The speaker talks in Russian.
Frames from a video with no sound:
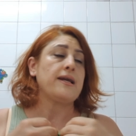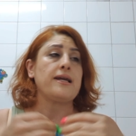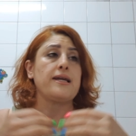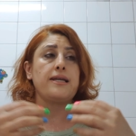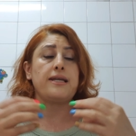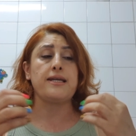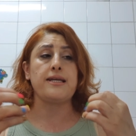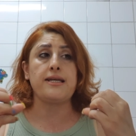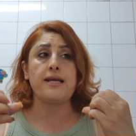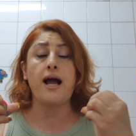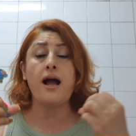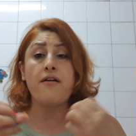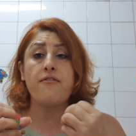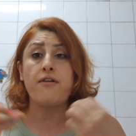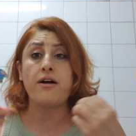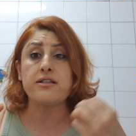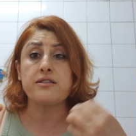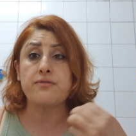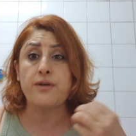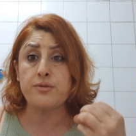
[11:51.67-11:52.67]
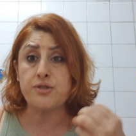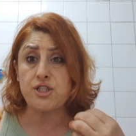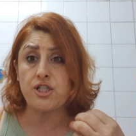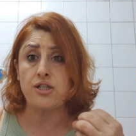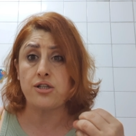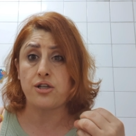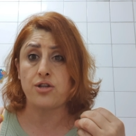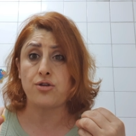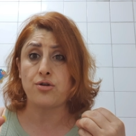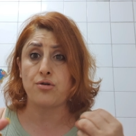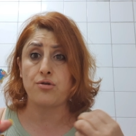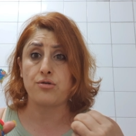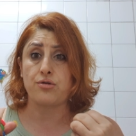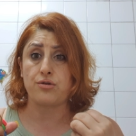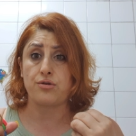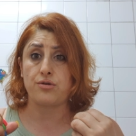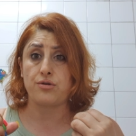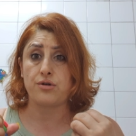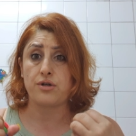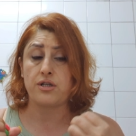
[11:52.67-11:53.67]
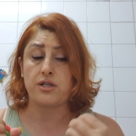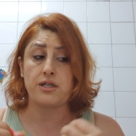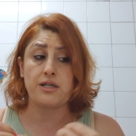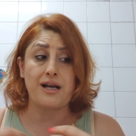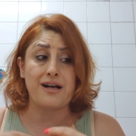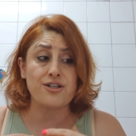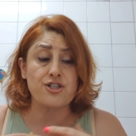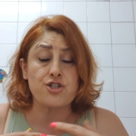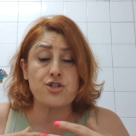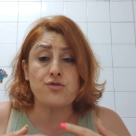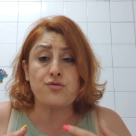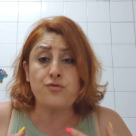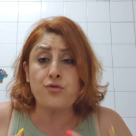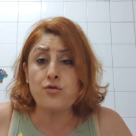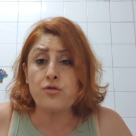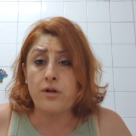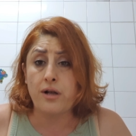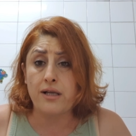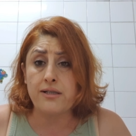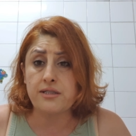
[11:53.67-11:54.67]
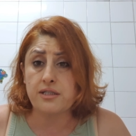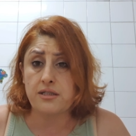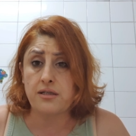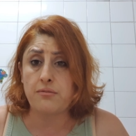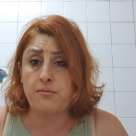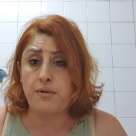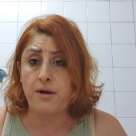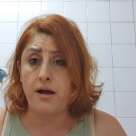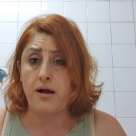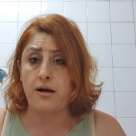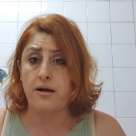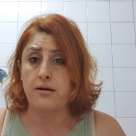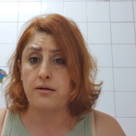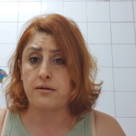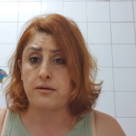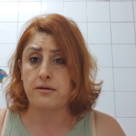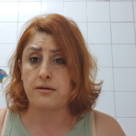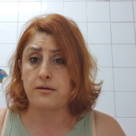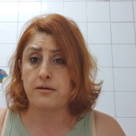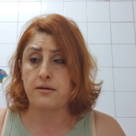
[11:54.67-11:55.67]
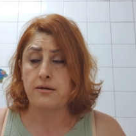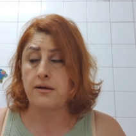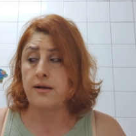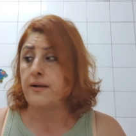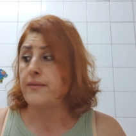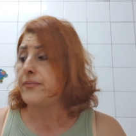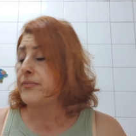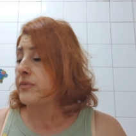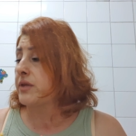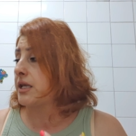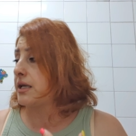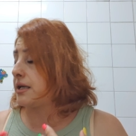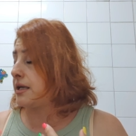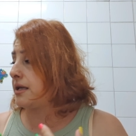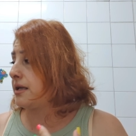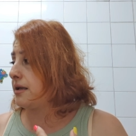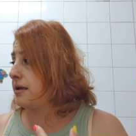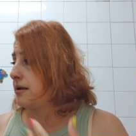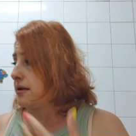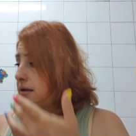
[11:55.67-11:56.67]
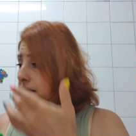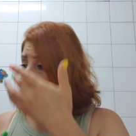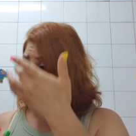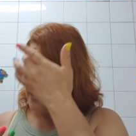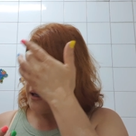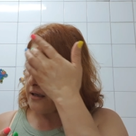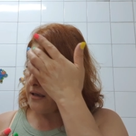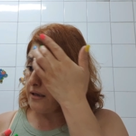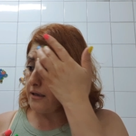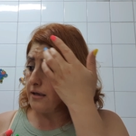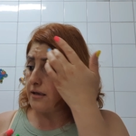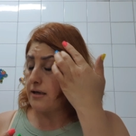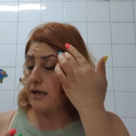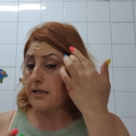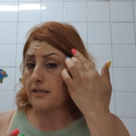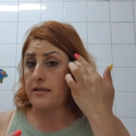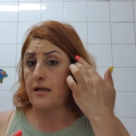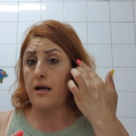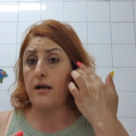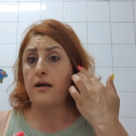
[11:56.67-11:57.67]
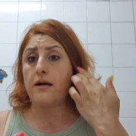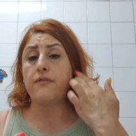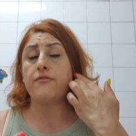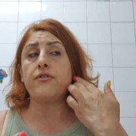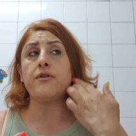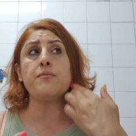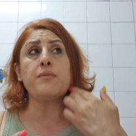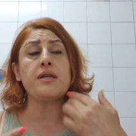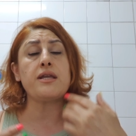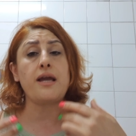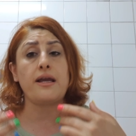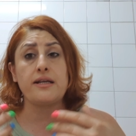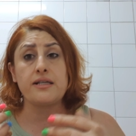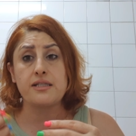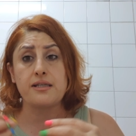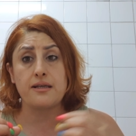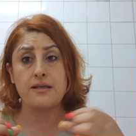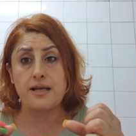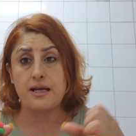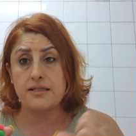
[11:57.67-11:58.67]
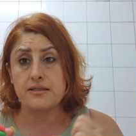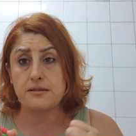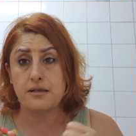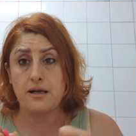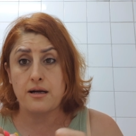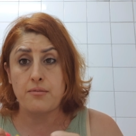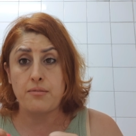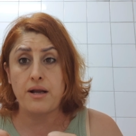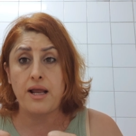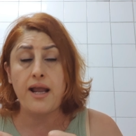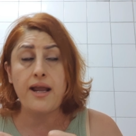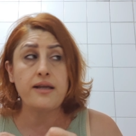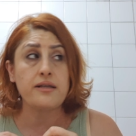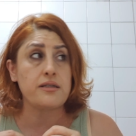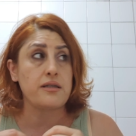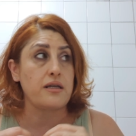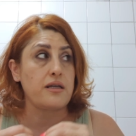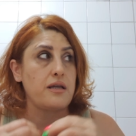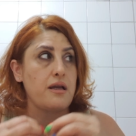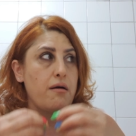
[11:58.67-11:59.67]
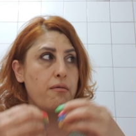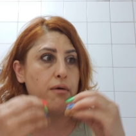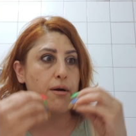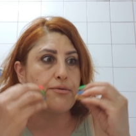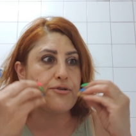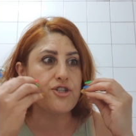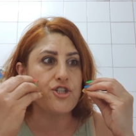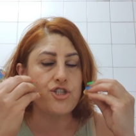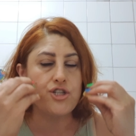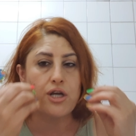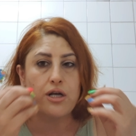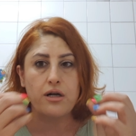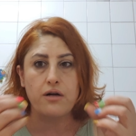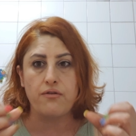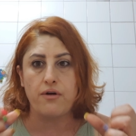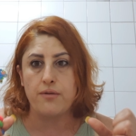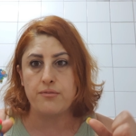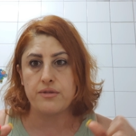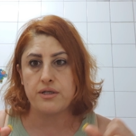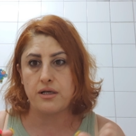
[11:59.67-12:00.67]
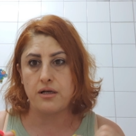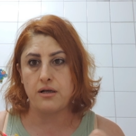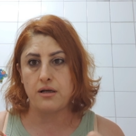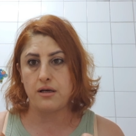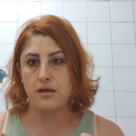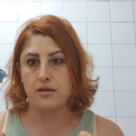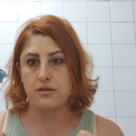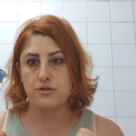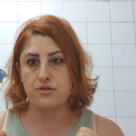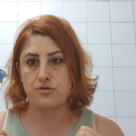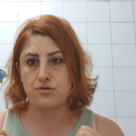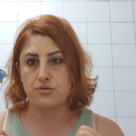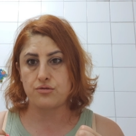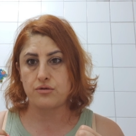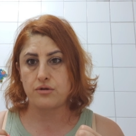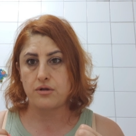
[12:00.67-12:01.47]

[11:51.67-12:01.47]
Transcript: Я вас вообще не трогаю. Я живу для себя. И когда вы меня, если не оскорбляете, я вообще к вам не лезу.